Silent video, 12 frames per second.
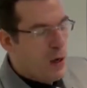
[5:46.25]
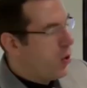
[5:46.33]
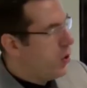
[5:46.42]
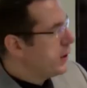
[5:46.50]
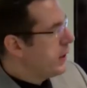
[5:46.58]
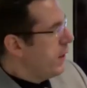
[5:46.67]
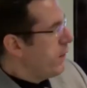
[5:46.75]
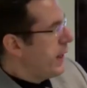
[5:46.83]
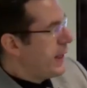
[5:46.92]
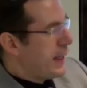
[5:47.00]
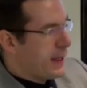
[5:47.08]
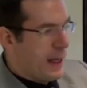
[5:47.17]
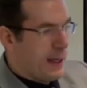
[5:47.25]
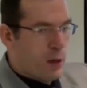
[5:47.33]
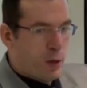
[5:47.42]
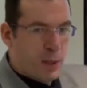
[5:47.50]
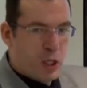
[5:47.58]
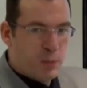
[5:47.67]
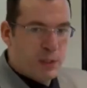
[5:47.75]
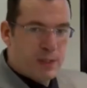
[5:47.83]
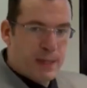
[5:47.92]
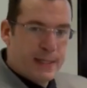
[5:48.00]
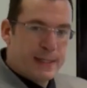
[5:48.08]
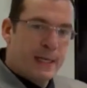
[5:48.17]
Und wenn der Trend auch
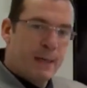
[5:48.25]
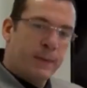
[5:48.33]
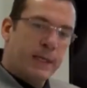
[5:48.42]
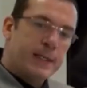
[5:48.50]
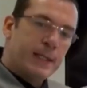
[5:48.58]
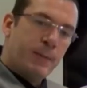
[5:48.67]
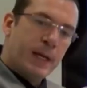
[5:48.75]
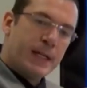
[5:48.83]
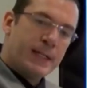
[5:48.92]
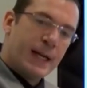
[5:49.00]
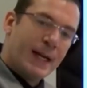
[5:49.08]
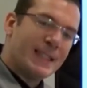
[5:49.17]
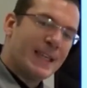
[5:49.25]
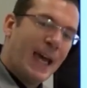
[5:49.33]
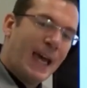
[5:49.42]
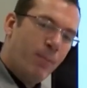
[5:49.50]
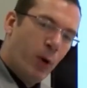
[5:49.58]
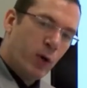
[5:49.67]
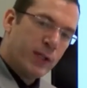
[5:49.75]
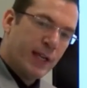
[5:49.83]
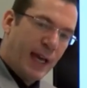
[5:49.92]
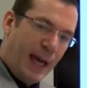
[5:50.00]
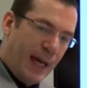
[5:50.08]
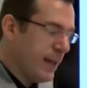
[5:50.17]
beispielsweise kippt, dann sieht man, dass der ganze Rainbow
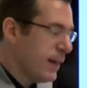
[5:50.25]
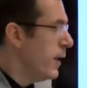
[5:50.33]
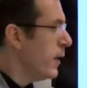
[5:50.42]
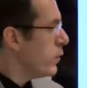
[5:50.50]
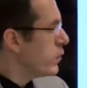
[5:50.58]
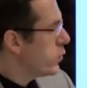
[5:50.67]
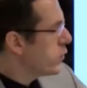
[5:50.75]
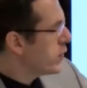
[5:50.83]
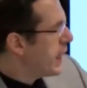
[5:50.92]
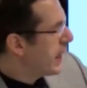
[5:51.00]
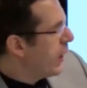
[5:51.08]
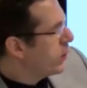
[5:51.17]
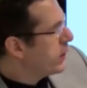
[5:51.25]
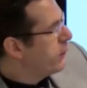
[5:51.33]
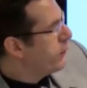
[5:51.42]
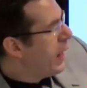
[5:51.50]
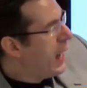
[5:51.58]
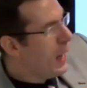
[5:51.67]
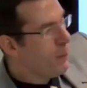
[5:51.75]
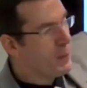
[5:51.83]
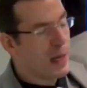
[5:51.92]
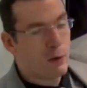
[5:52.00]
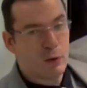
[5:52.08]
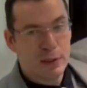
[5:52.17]
dreht und sozusagen auch die Farben
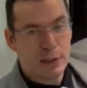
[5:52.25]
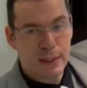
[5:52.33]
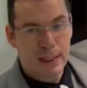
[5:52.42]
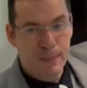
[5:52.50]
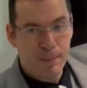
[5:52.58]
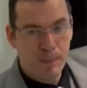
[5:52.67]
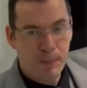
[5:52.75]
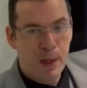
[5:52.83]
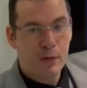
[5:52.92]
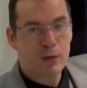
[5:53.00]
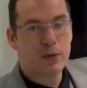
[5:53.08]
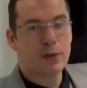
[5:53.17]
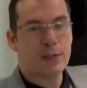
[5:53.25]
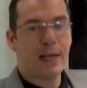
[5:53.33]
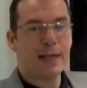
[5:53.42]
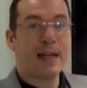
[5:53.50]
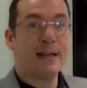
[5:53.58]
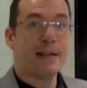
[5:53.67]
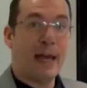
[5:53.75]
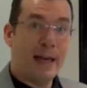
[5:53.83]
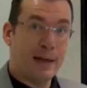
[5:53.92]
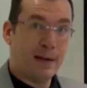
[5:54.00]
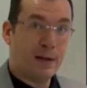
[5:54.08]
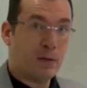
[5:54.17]
nach unten kippen und sozusagen der
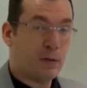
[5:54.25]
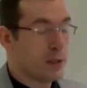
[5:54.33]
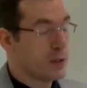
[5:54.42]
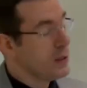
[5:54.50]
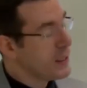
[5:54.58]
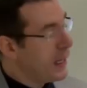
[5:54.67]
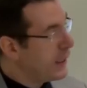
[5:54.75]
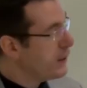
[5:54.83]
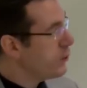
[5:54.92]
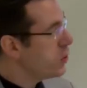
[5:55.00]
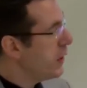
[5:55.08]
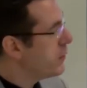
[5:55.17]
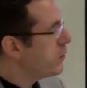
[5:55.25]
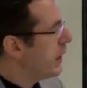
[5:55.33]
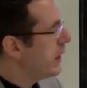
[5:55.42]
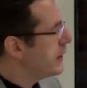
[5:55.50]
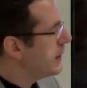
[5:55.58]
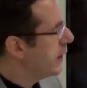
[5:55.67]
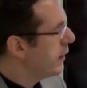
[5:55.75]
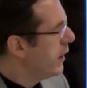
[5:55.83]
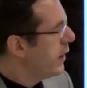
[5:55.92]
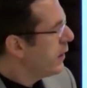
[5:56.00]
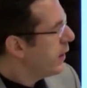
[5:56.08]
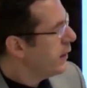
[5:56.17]
Trend, und das können Sie relativ schnell visualisieren,
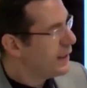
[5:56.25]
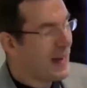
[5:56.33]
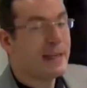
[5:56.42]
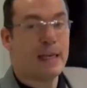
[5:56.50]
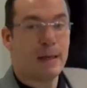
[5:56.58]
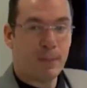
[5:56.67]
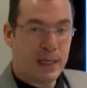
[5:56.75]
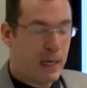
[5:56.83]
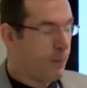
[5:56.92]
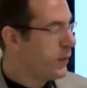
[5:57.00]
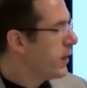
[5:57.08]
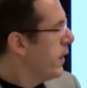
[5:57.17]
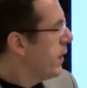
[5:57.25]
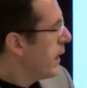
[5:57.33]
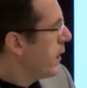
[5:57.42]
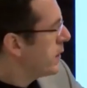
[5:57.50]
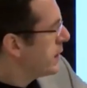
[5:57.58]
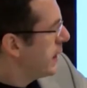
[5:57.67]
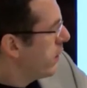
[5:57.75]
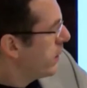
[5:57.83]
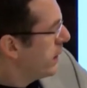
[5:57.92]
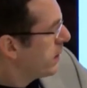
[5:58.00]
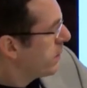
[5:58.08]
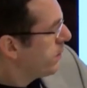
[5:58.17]
äh, dann eben kippt. Ja, und Sie sehen auch
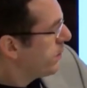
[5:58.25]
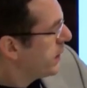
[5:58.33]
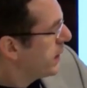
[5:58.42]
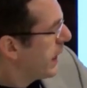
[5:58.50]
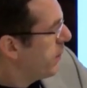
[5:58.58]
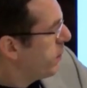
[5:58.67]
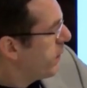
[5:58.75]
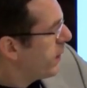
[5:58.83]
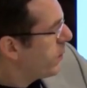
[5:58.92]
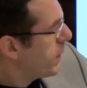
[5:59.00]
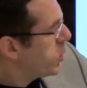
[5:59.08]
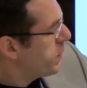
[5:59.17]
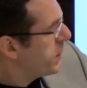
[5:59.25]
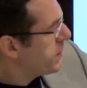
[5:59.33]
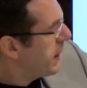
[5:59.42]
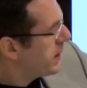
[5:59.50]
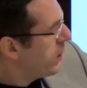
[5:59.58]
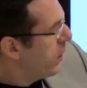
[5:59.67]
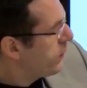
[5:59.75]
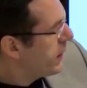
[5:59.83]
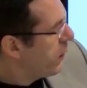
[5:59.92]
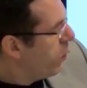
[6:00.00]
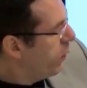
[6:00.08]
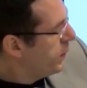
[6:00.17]
hier, die Trendbewegung beispielsweise läuft
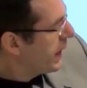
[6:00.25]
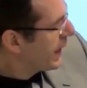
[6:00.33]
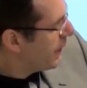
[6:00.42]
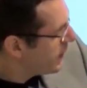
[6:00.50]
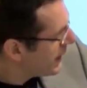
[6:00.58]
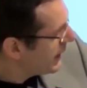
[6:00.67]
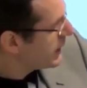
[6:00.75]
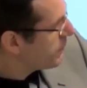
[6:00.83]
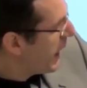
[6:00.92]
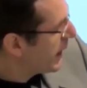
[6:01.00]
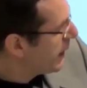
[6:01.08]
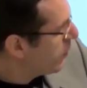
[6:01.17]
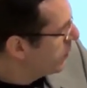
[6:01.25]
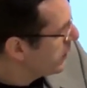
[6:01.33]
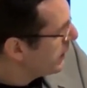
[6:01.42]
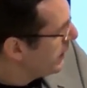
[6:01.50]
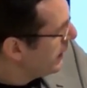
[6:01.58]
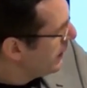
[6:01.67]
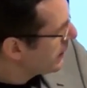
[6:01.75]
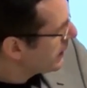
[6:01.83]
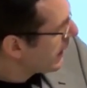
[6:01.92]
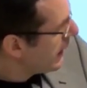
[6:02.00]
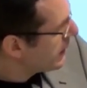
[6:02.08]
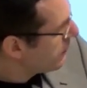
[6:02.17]
nach oben, dann gibt es den Spike nach unten. Hier sind
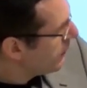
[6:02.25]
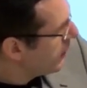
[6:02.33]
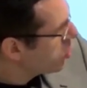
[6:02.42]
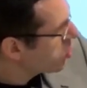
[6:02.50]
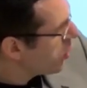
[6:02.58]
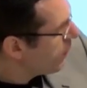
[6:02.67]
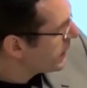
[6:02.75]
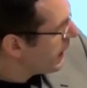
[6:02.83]
ganz viele Stops